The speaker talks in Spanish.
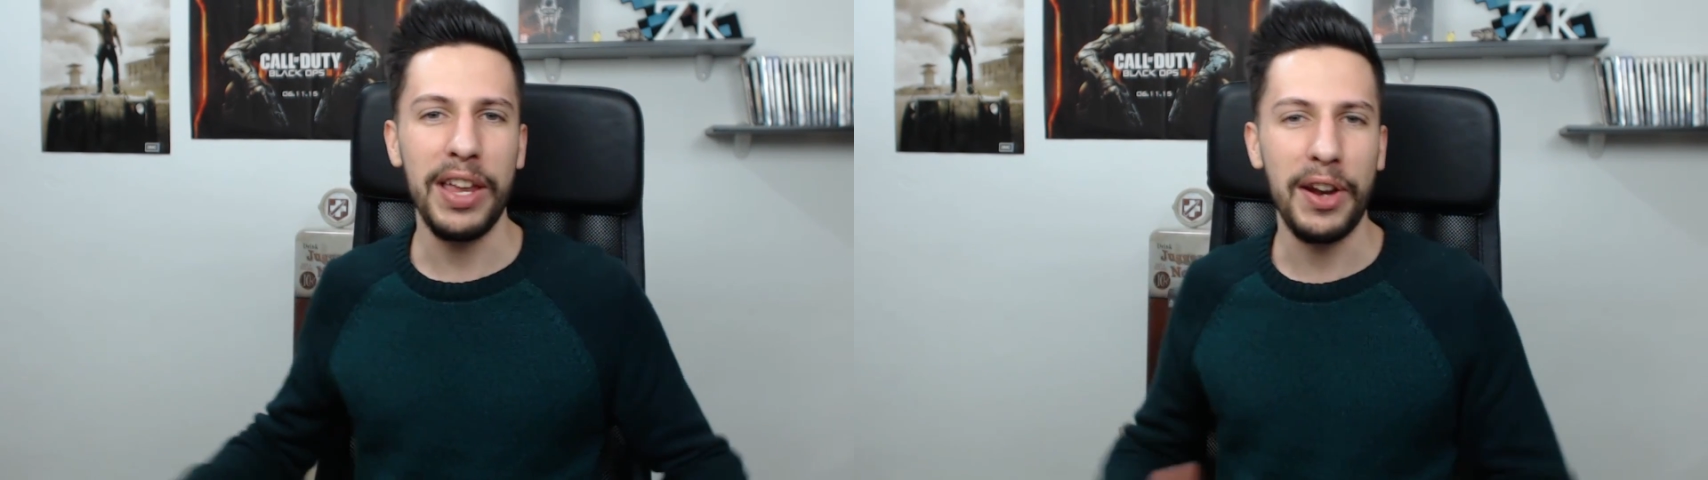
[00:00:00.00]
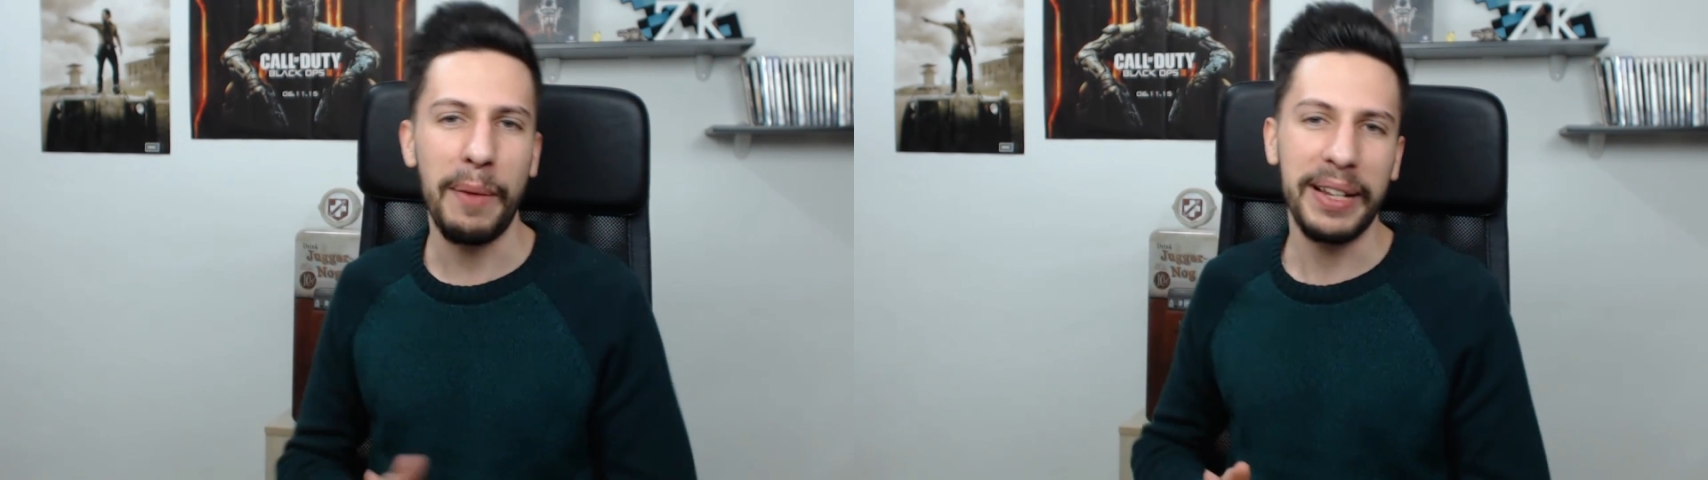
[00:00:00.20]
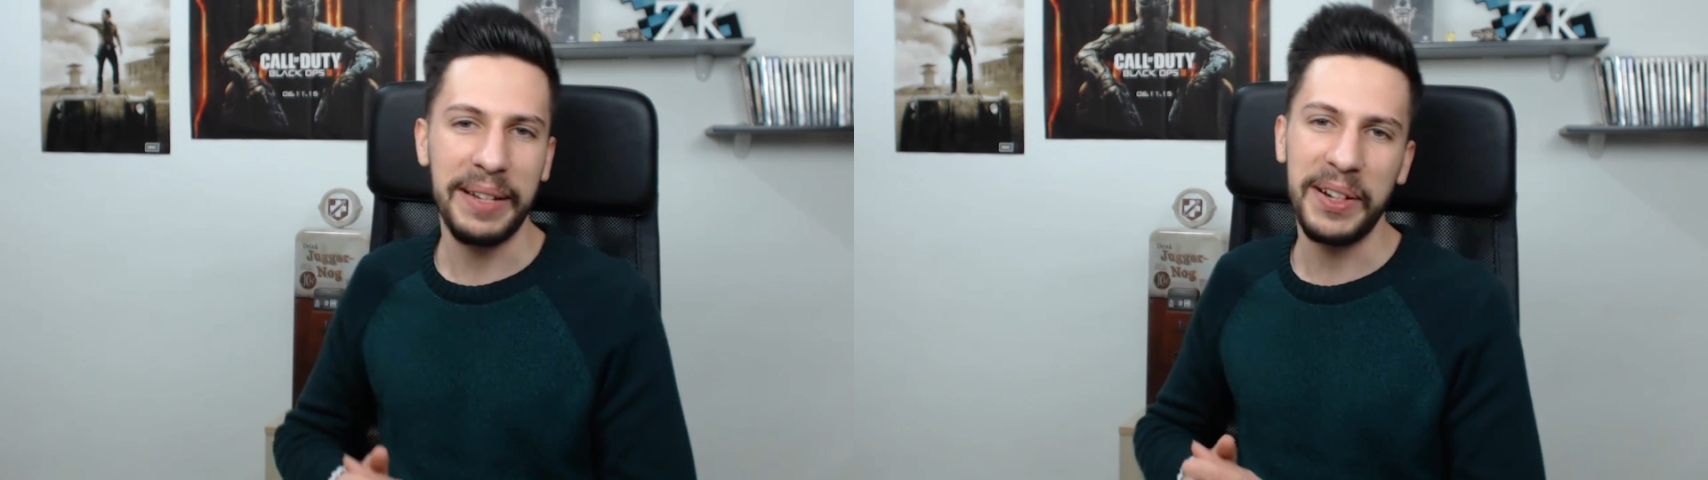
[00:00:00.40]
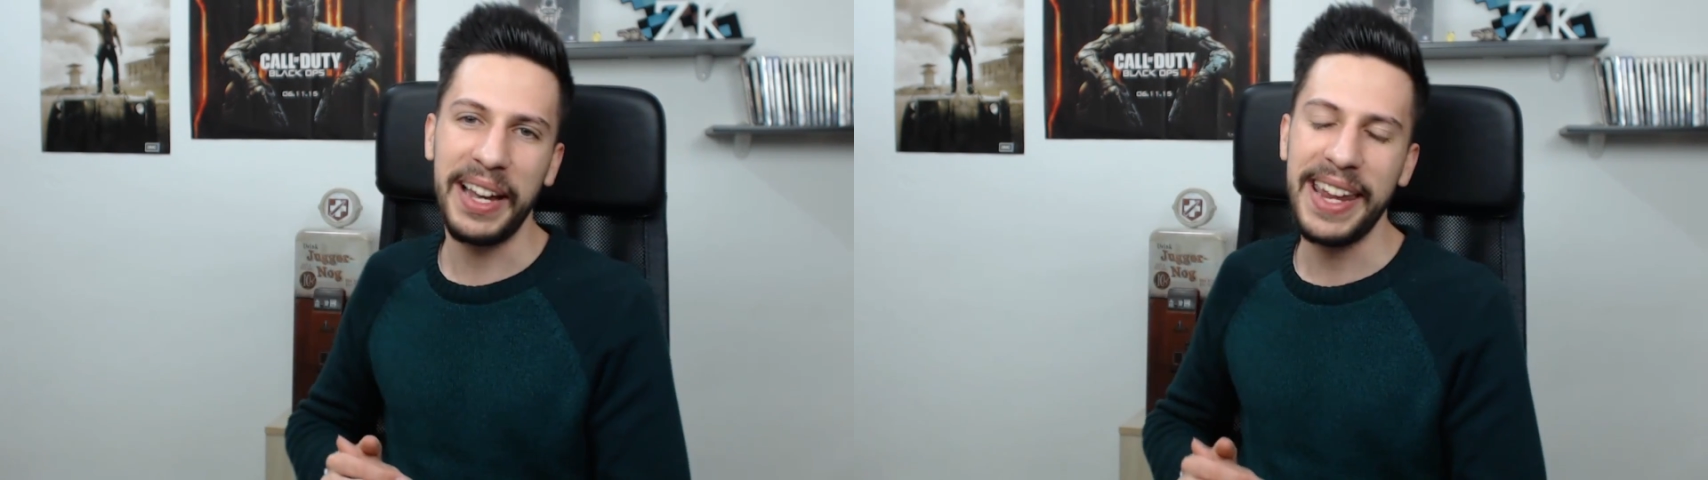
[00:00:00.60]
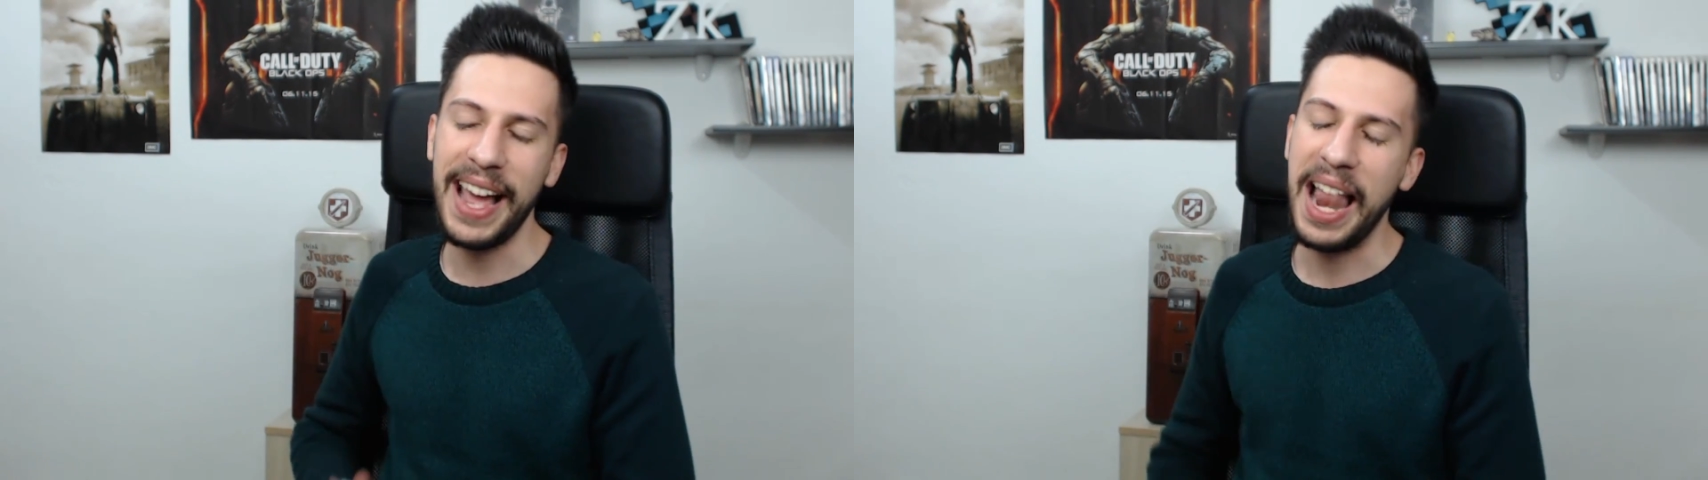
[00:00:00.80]
y nos lo pasamos
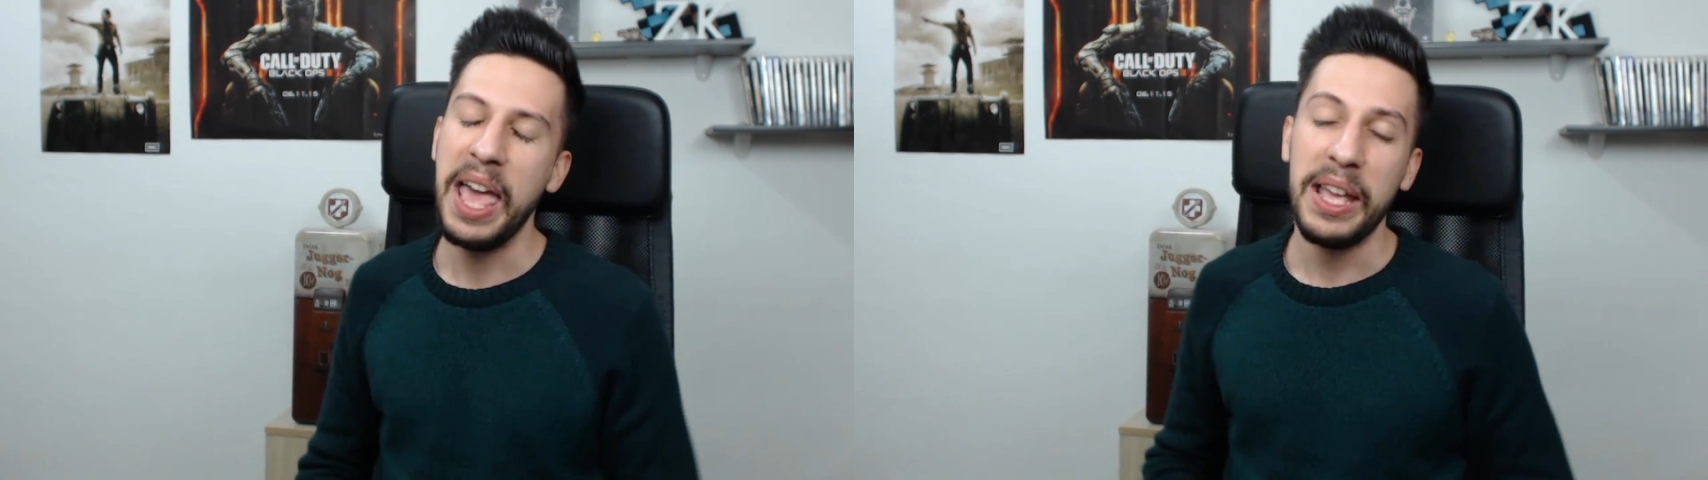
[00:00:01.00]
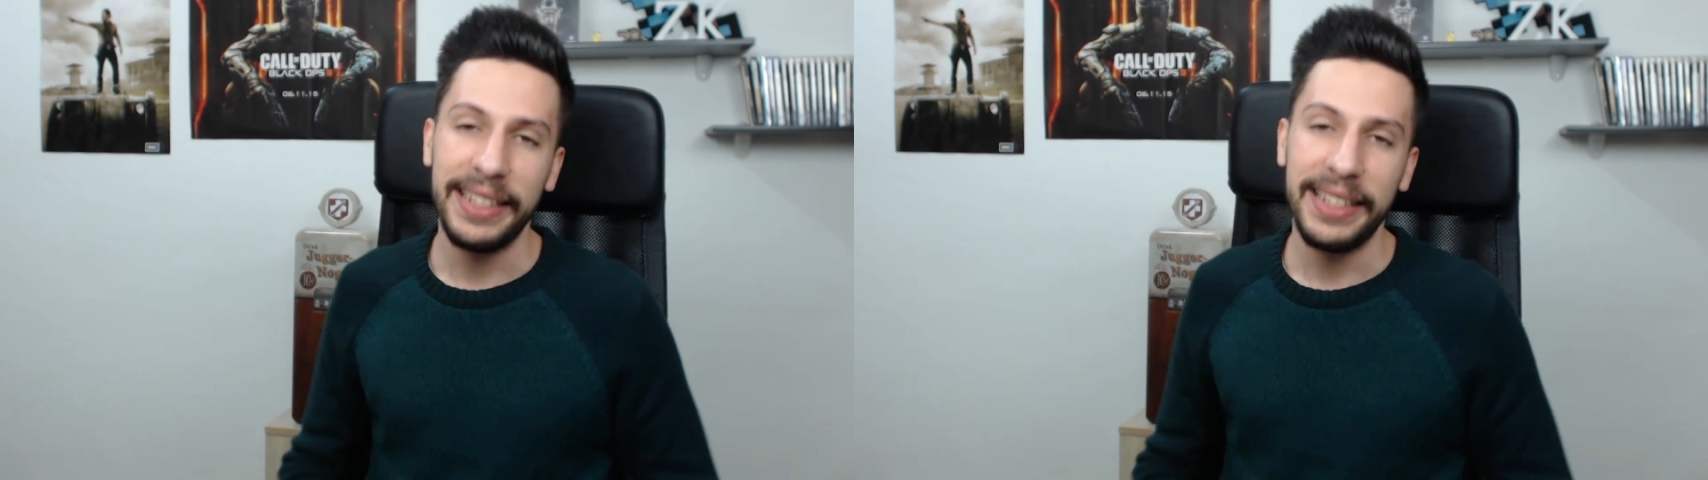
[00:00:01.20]
genial.